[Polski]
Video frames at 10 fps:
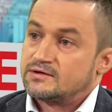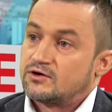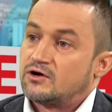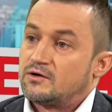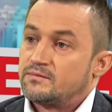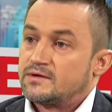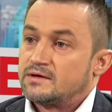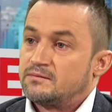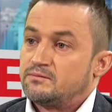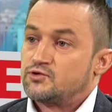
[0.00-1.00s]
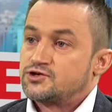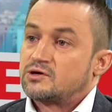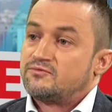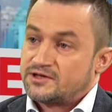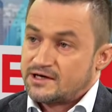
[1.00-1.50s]
to budżet
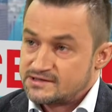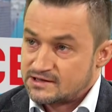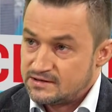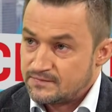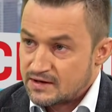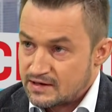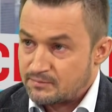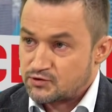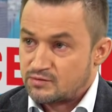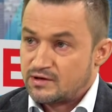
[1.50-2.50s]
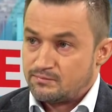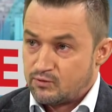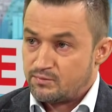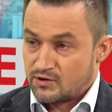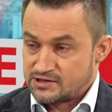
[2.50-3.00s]
obywatelski na poziomie
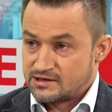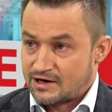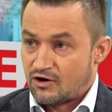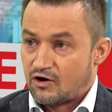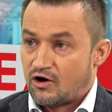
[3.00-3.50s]
0,5%